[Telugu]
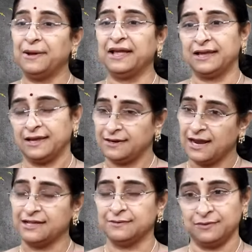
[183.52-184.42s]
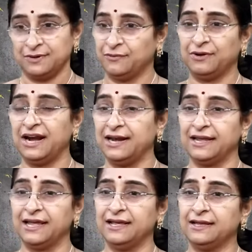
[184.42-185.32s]
అమ్మాయికి రా
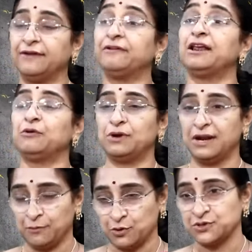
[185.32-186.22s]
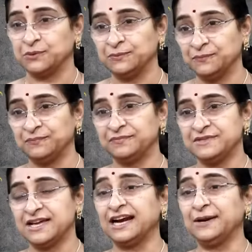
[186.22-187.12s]
యువరాణికి రవికల్ గుడ్డల కోసం
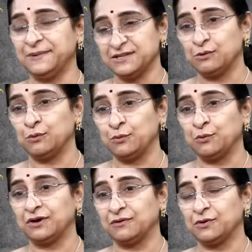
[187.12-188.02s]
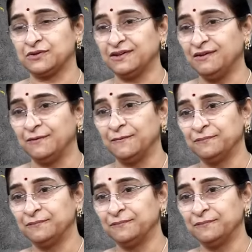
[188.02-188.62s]
జాకెట్ పీసులు కొనుక్కోవటం కోసం